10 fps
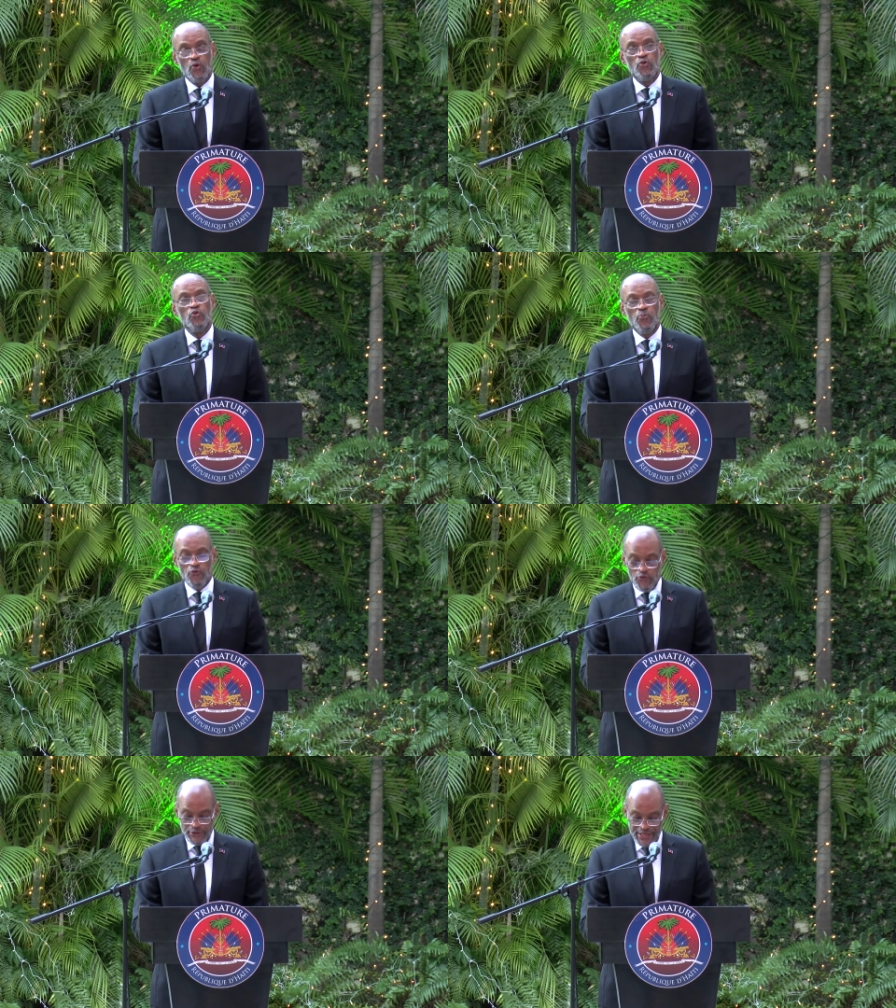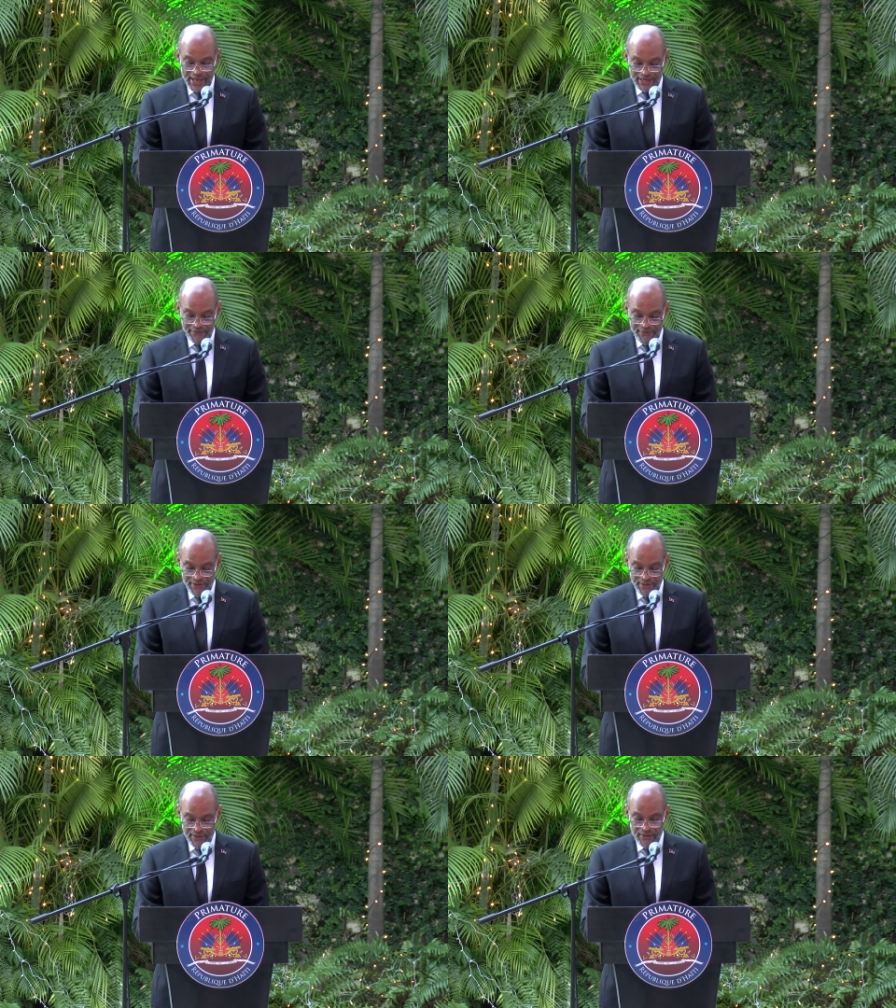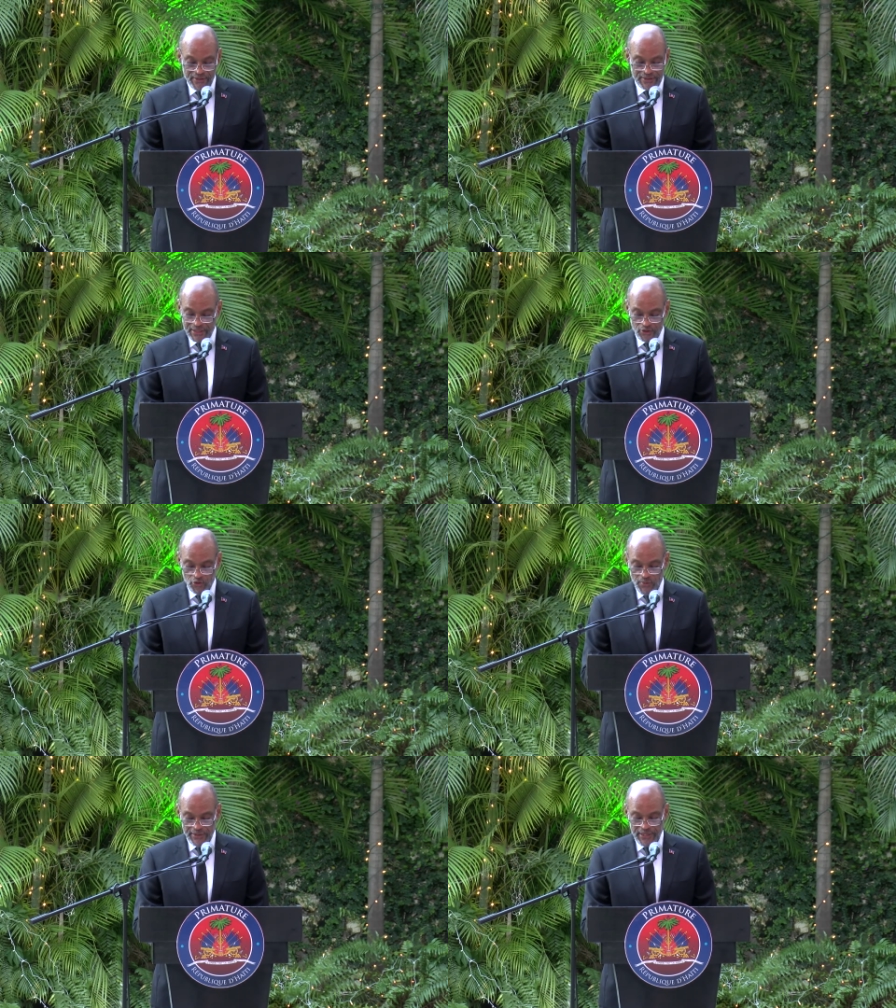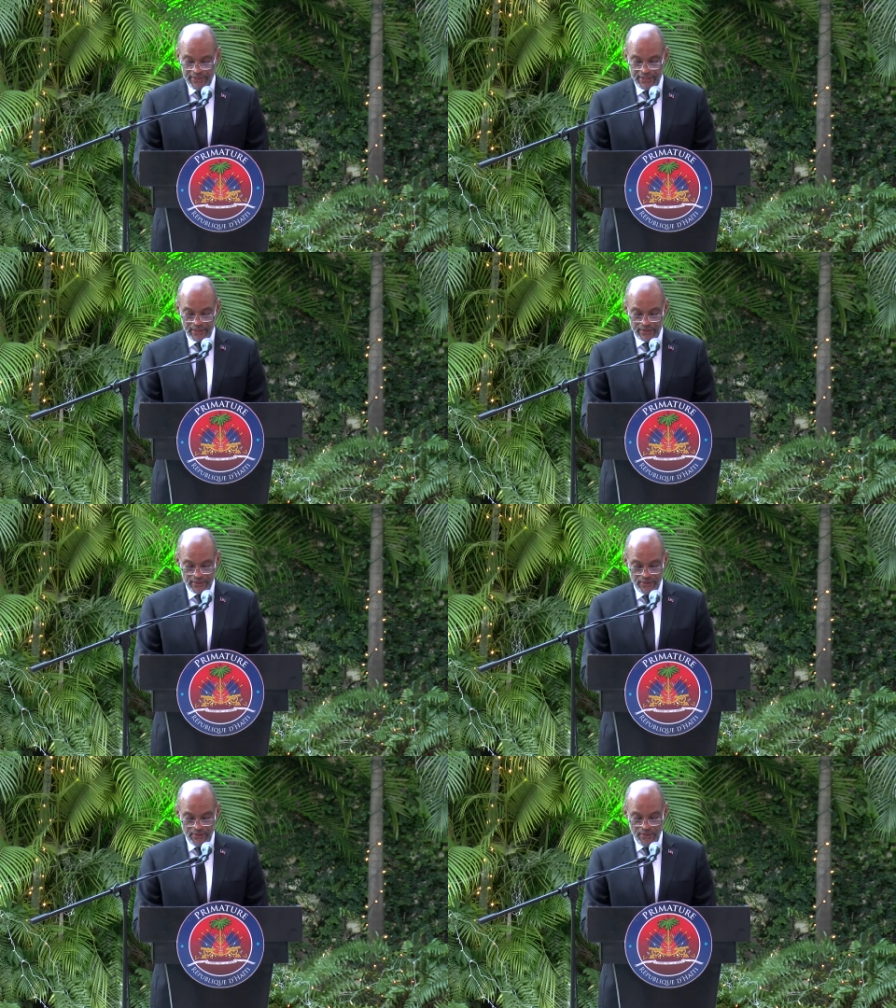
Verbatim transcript: Nous pouvons y arriver sans augmenter les taxes,